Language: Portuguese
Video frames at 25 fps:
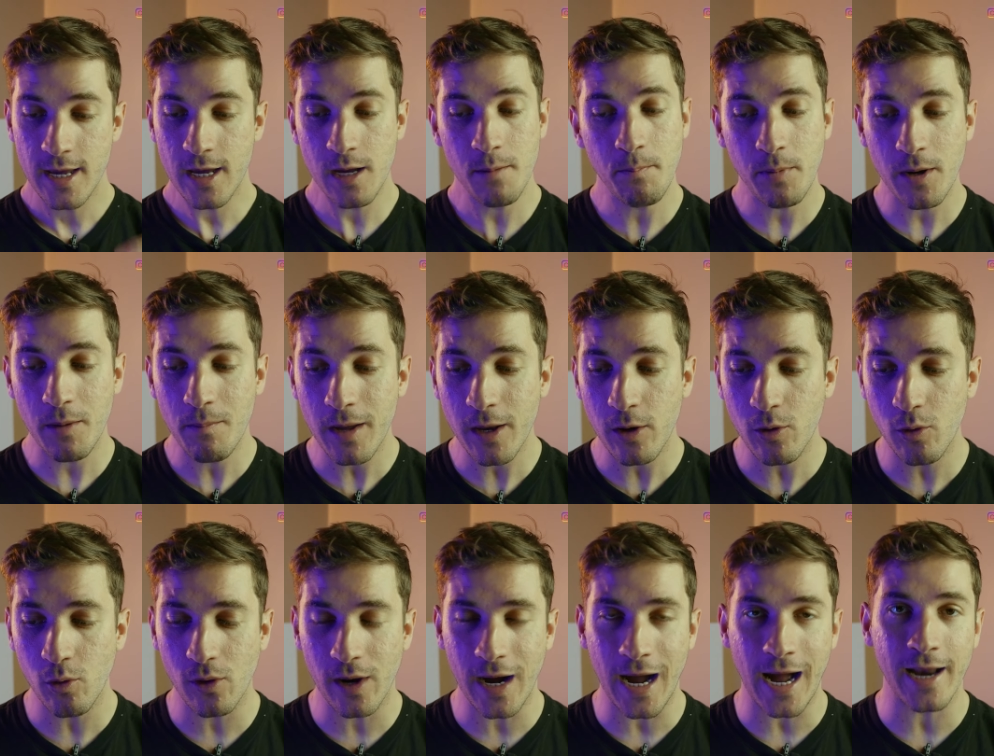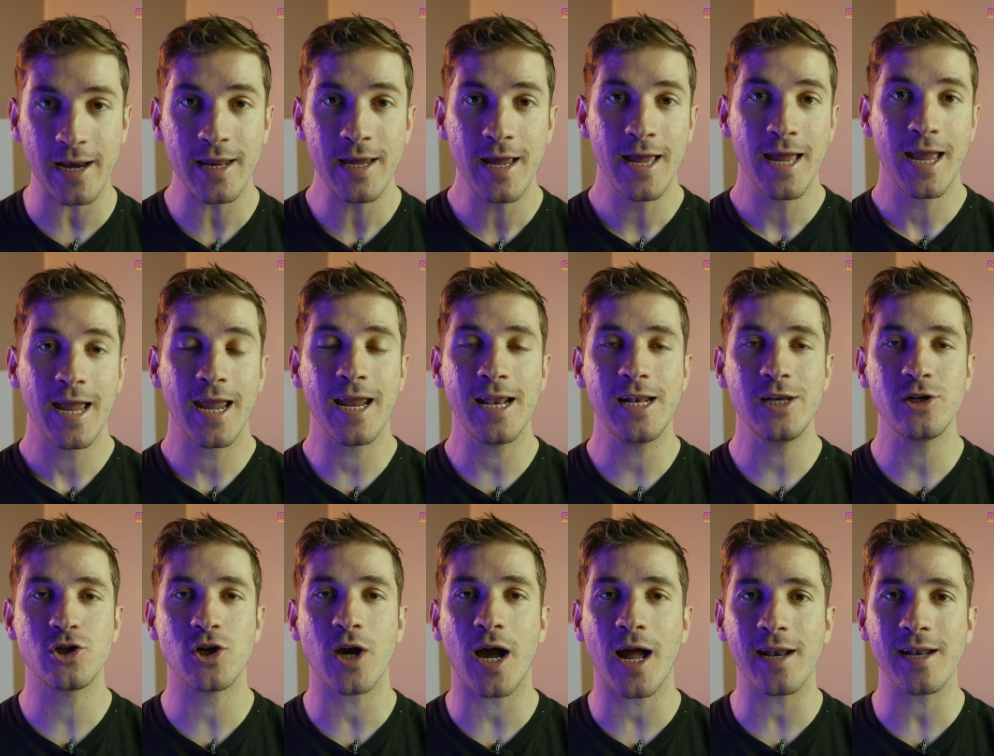Em primeiro lugar,
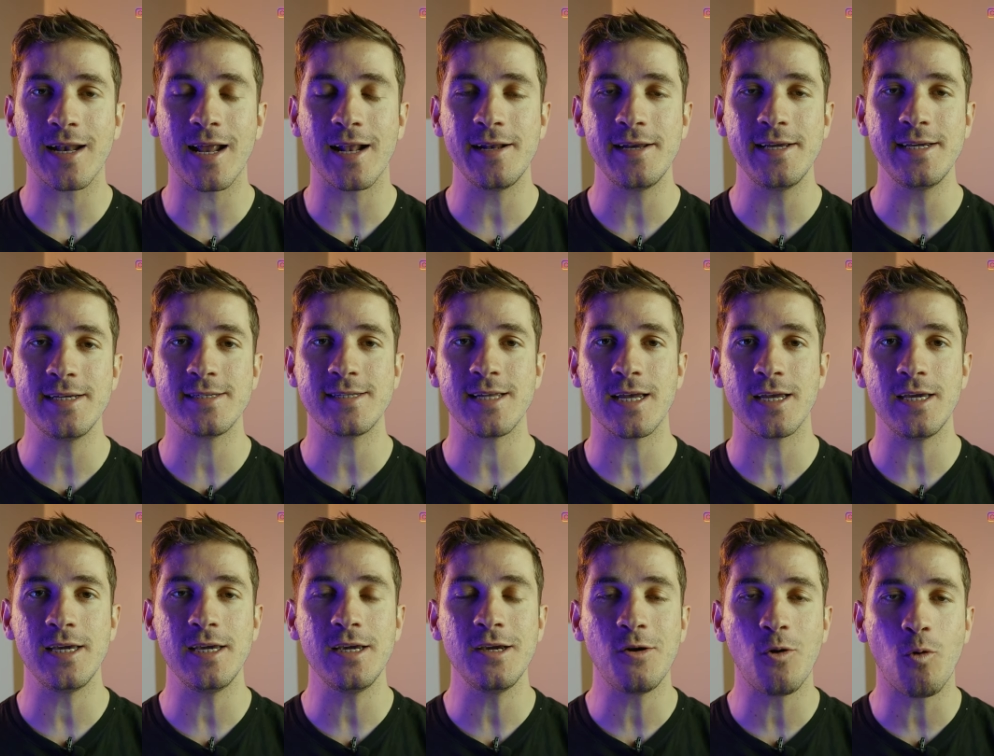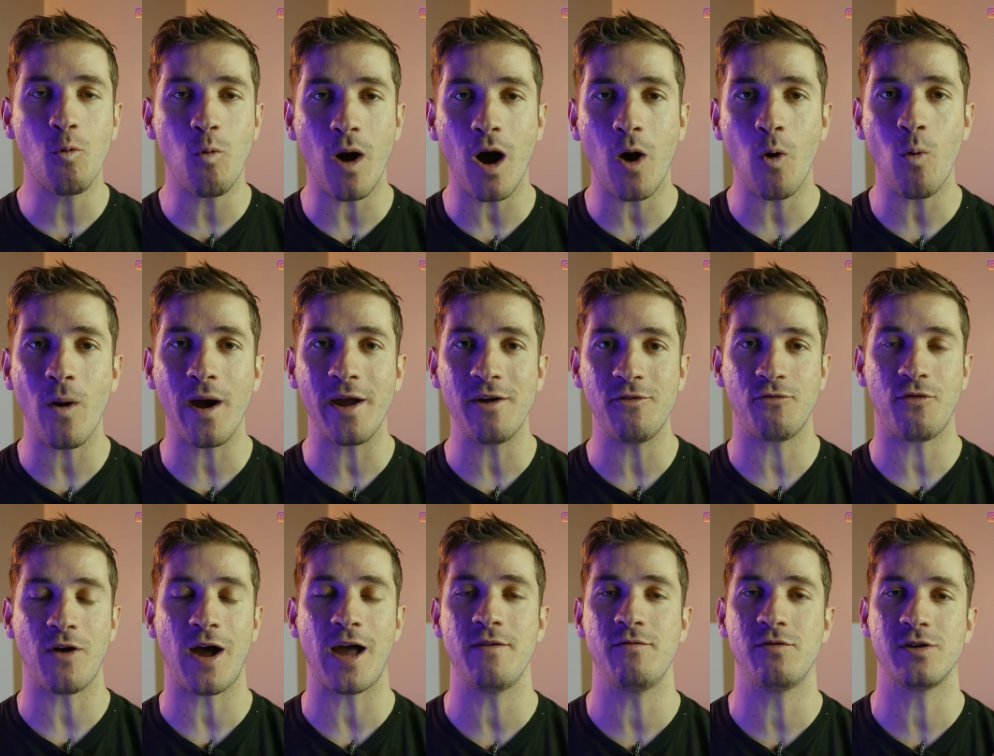ele já analisa em qual
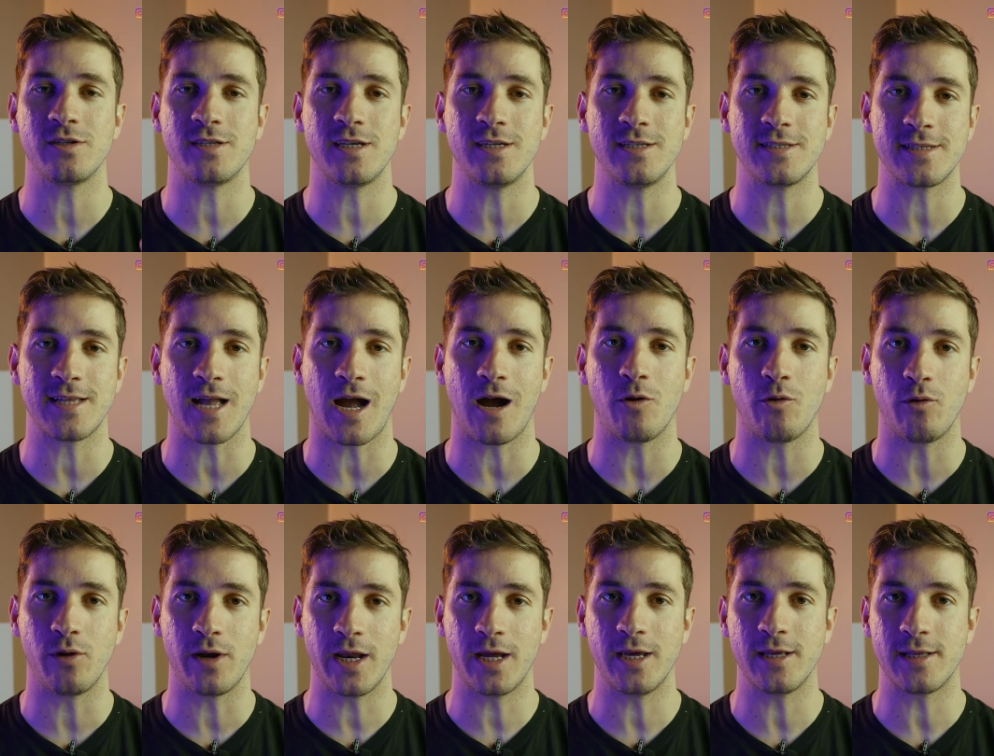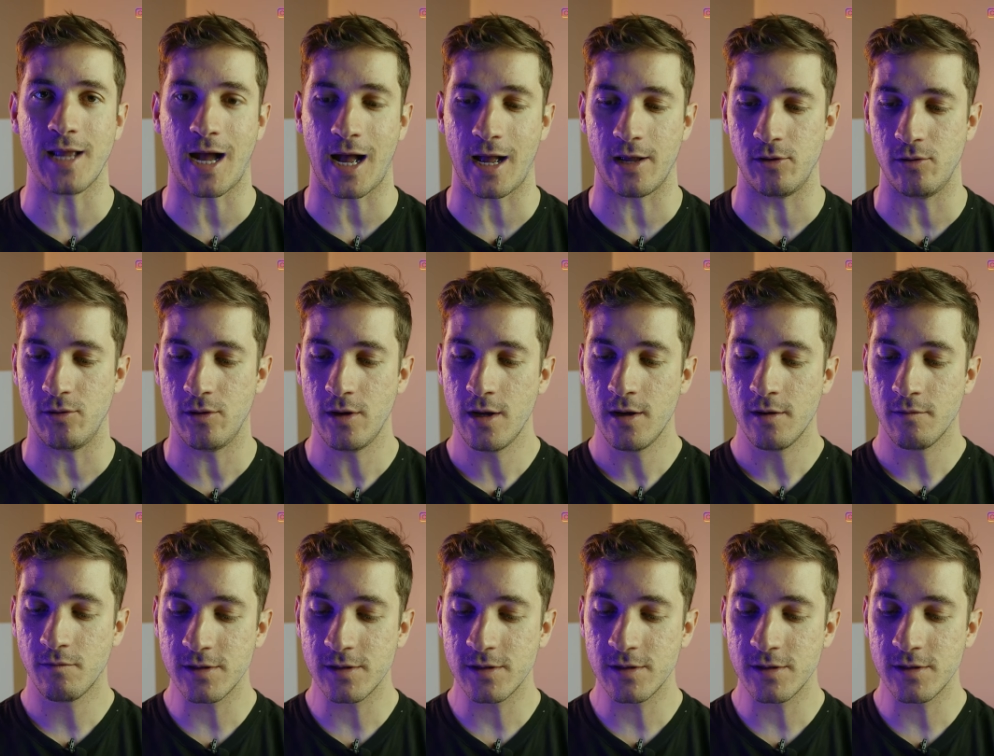Wi-Fi você está conectado.